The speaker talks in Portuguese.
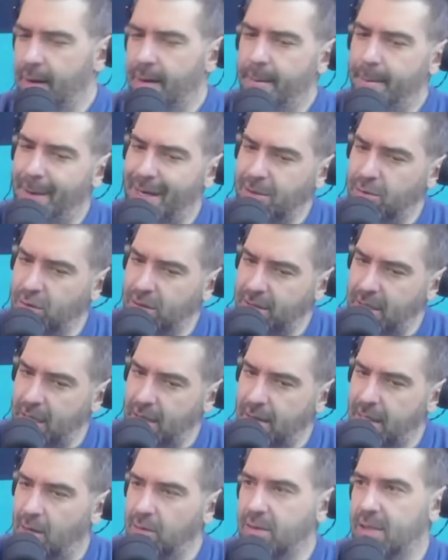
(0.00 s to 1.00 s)
para
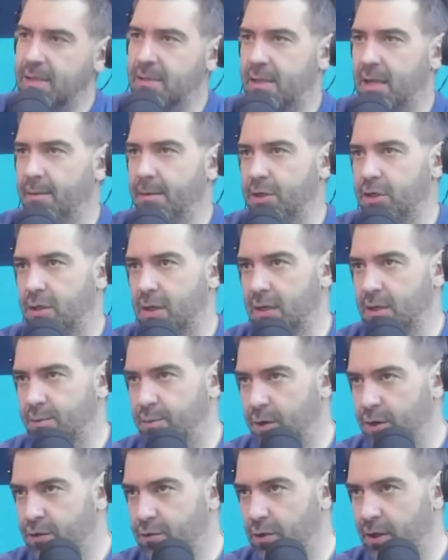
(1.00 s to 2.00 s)
sustentar o sistema de
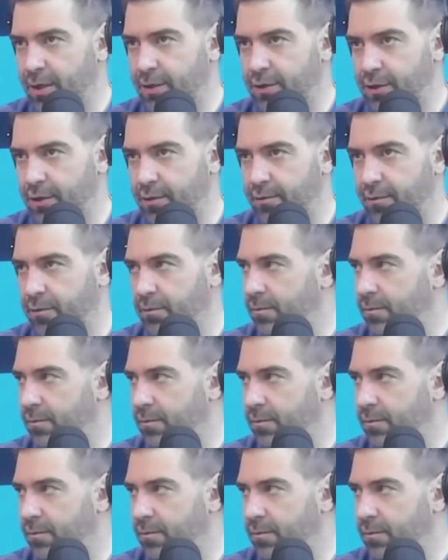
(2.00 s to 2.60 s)
transporte coletivo.